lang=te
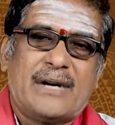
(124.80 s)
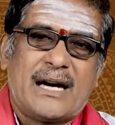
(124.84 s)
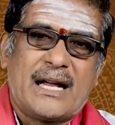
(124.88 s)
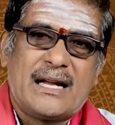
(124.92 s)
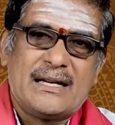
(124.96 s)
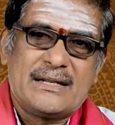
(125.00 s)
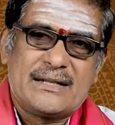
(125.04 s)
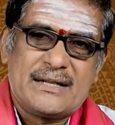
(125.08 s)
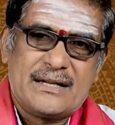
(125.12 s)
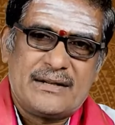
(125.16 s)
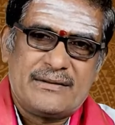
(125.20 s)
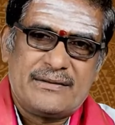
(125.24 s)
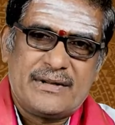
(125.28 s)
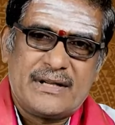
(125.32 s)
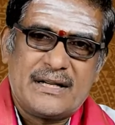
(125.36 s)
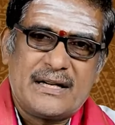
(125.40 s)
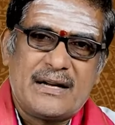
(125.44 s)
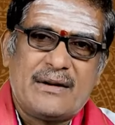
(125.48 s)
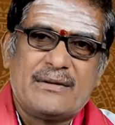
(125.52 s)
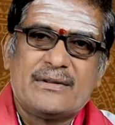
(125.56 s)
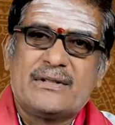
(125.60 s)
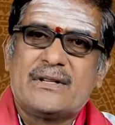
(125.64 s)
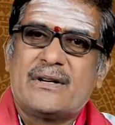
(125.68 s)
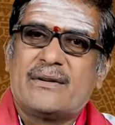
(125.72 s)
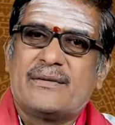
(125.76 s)

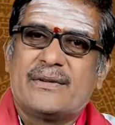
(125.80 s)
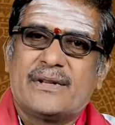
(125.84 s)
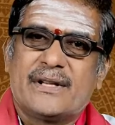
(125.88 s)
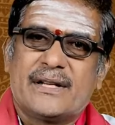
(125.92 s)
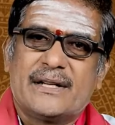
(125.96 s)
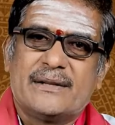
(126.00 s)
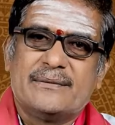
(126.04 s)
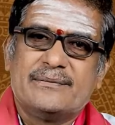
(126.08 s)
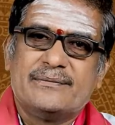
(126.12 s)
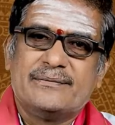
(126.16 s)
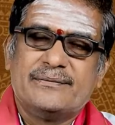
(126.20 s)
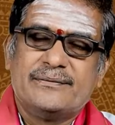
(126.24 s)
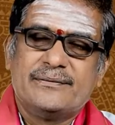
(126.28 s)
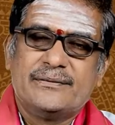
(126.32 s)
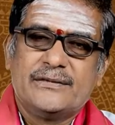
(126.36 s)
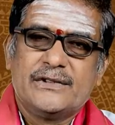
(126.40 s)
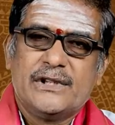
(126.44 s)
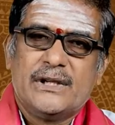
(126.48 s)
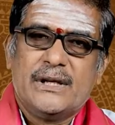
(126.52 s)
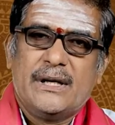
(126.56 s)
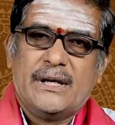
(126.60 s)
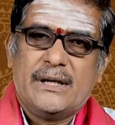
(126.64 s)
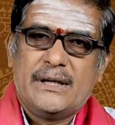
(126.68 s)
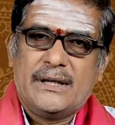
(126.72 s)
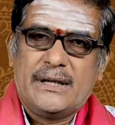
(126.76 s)
పడాల్సినటువంటి అవసరం ఉంది
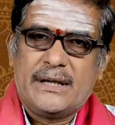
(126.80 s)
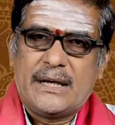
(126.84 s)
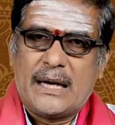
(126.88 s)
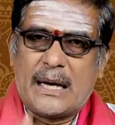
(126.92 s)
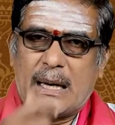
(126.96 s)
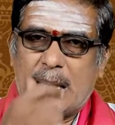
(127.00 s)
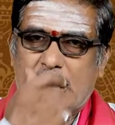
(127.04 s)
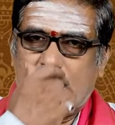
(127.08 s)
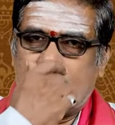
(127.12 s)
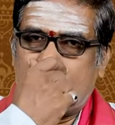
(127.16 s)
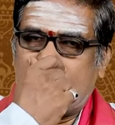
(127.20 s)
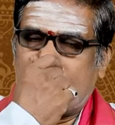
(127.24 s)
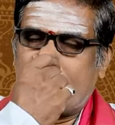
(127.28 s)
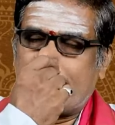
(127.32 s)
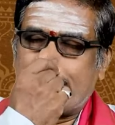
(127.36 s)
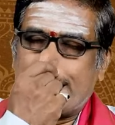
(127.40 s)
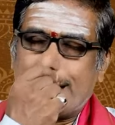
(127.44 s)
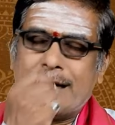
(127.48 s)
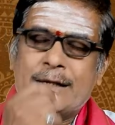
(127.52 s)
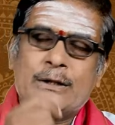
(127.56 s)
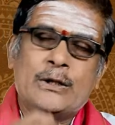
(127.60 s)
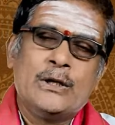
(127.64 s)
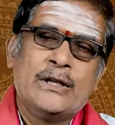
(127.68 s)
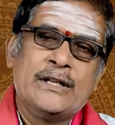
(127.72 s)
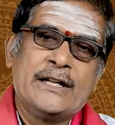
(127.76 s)
ఇక
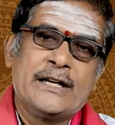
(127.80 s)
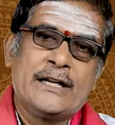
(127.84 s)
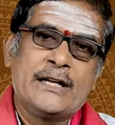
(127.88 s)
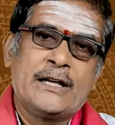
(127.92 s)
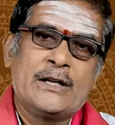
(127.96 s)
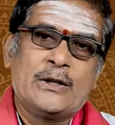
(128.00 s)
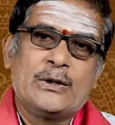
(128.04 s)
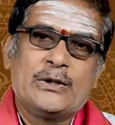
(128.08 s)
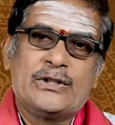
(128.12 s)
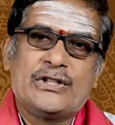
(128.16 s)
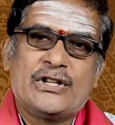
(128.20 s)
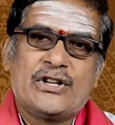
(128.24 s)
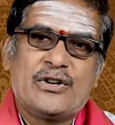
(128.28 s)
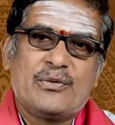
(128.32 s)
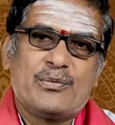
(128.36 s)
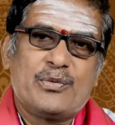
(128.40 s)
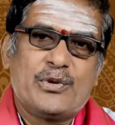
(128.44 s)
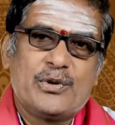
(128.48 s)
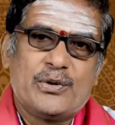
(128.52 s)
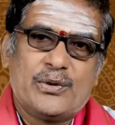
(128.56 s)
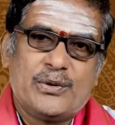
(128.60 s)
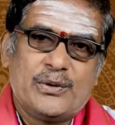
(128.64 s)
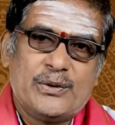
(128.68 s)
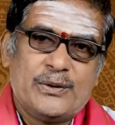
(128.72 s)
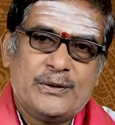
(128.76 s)
రైతుల దగ్గరికి
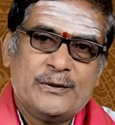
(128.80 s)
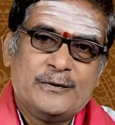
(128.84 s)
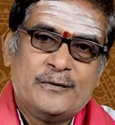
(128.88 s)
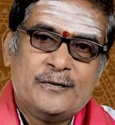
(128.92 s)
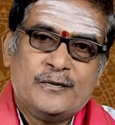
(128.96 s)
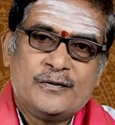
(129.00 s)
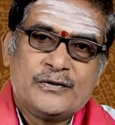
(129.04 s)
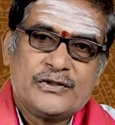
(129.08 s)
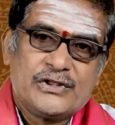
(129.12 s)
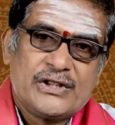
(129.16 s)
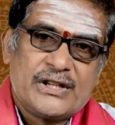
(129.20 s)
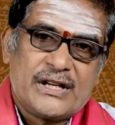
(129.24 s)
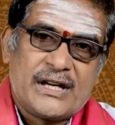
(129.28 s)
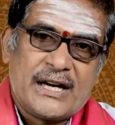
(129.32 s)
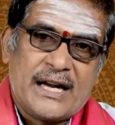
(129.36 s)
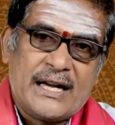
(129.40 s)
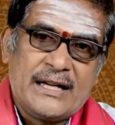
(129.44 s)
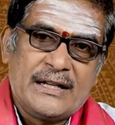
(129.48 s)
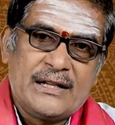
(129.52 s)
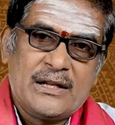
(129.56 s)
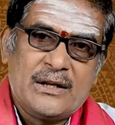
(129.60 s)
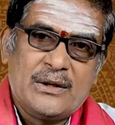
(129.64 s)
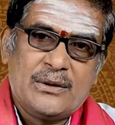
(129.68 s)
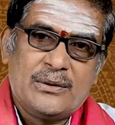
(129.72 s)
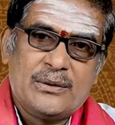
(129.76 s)
వచ్చినప్పుడు
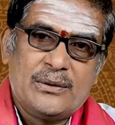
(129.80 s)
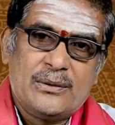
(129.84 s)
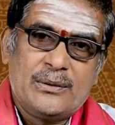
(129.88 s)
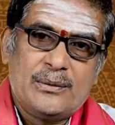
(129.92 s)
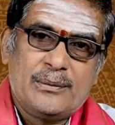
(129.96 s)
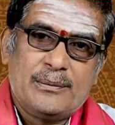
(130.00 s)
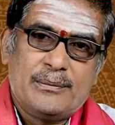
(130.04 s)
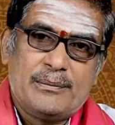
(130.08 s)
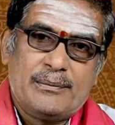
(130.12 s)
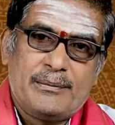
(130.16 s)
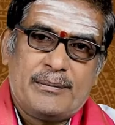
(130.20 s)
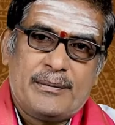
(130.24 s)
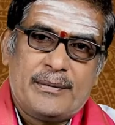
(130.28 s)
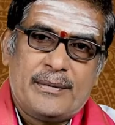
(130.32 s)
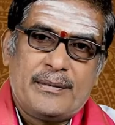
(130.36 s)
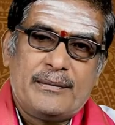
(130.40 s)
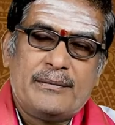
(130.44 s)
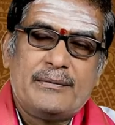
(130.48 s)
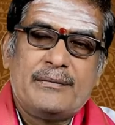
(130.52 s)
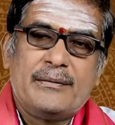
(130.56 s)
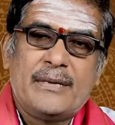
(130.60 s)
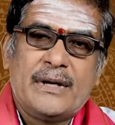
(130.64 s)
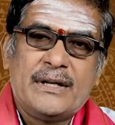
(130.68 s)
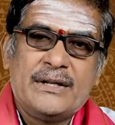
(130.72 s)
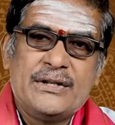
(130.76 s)
రైతులు
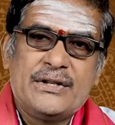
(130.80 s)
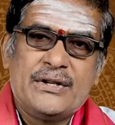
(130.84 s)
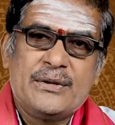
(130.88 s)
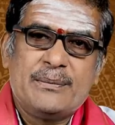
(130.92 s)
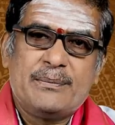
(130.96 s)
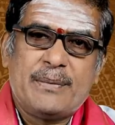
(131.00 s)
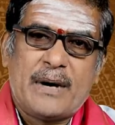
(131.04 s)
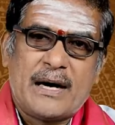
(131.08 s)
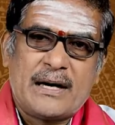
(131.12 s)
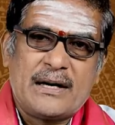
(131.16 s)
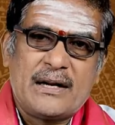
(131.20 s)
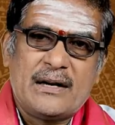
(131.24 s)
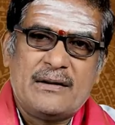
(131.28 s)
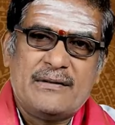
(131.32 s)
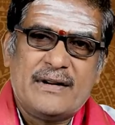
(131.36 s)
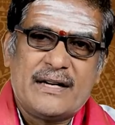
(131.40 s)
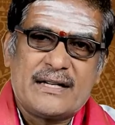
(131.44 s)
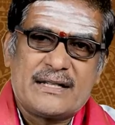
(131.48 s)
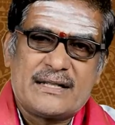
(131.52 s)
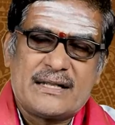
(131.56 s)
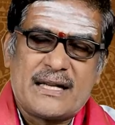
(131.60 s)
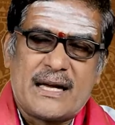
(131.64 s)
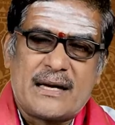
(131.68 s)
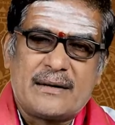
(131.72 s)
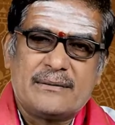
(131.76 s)
మంచి పంటలు
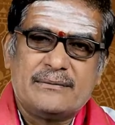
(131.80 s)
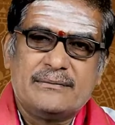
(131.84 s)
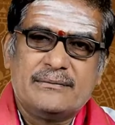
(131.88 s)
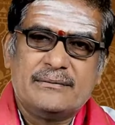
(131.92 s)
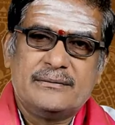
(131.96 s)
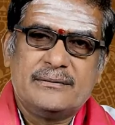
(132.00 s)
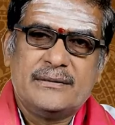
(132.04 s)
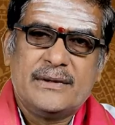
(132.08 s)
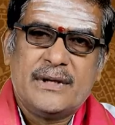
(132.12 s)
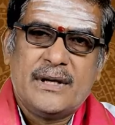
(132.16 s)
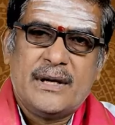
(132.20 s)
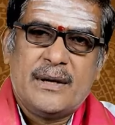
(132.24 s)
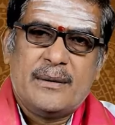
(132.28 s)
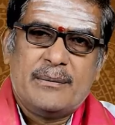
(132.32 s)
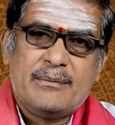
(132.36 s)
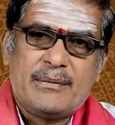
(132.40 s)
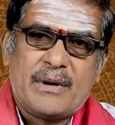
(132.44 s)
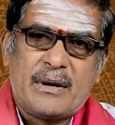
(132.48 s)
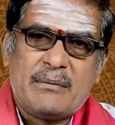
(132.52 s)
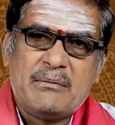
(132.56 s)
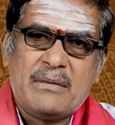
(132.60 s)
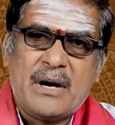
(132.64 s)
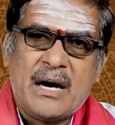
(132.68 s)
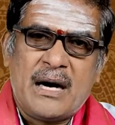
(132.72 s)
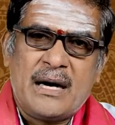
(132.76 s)
వేస్తారు
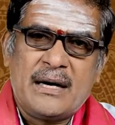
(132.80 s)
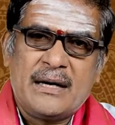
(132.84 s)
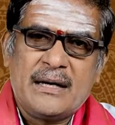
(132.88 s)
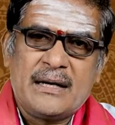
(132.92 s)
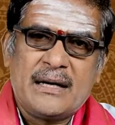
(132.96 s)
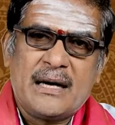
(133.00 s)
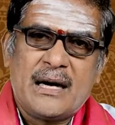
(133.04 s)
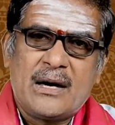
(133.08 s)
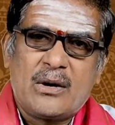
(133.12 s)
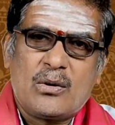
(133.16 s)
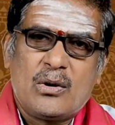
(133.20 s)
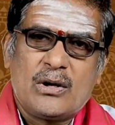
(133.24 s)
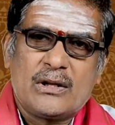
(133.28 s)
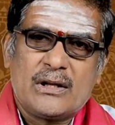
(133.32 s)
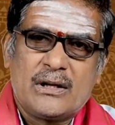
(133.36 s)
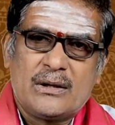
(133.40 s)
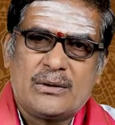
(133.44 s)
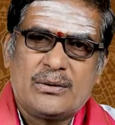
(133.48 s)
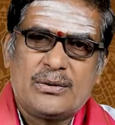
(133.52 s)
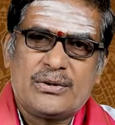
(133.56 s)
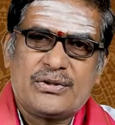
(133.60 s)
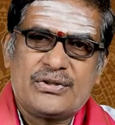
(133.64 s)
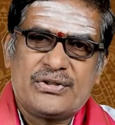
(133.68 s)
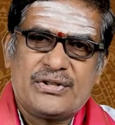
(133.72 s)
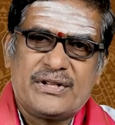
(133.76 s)
బ్రహ్మాండంగా
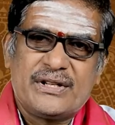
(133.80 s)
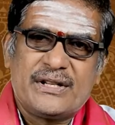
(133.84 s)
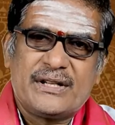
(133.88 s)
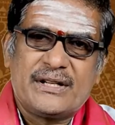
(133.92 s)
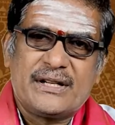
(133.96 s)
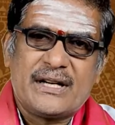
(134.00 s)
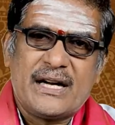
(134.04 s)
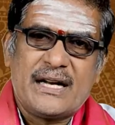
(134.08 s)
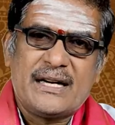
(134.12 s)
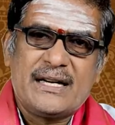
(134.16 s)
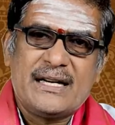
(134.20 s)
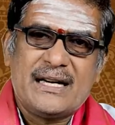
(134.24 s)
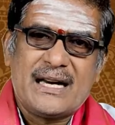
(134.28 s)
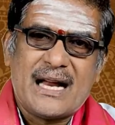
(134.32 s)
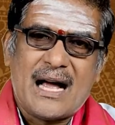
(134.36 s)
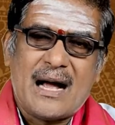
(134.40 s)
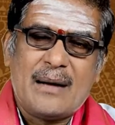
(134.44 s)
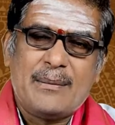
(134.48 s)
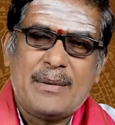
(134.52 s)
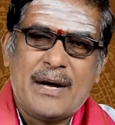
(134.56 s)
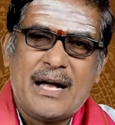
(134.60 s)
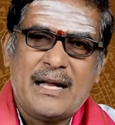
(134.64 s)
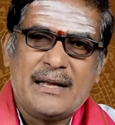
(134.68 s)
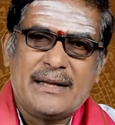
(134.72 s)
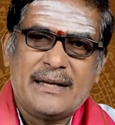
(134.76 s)
కోతలకు వచ్చినాయి కానీ
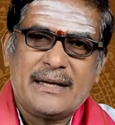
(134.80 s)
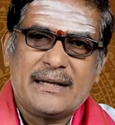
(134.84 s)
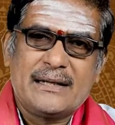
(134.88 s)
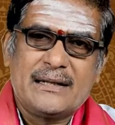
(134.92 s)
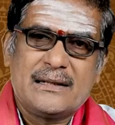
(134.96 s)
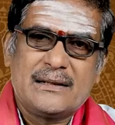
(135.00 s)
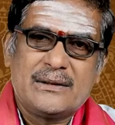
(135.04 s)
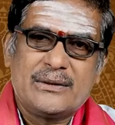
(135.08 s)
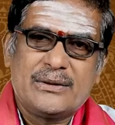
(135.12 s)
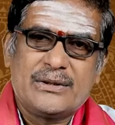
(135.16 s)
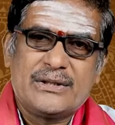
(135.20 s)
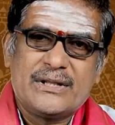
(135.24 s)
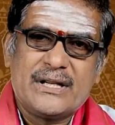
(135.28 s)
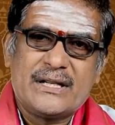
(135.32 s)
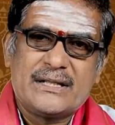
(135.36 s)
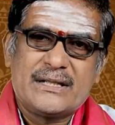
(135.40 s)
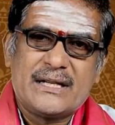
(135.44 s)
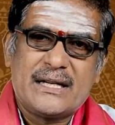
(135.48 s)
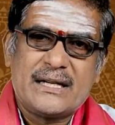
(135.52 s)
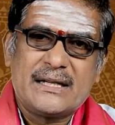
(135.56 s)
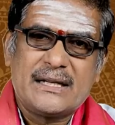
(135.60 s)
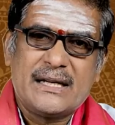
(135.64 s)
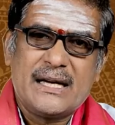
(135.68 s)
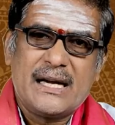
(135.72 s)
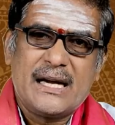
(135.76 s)
లాభాల దగ్గరికి
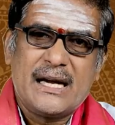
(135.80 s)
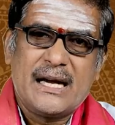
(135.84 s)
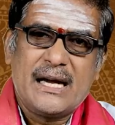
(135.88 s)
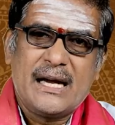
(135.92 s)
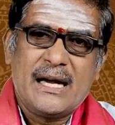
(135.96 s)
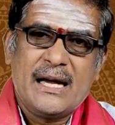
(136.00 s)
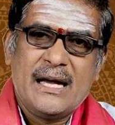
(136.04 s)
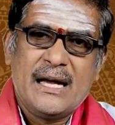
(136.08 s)
వచ్చేసరికి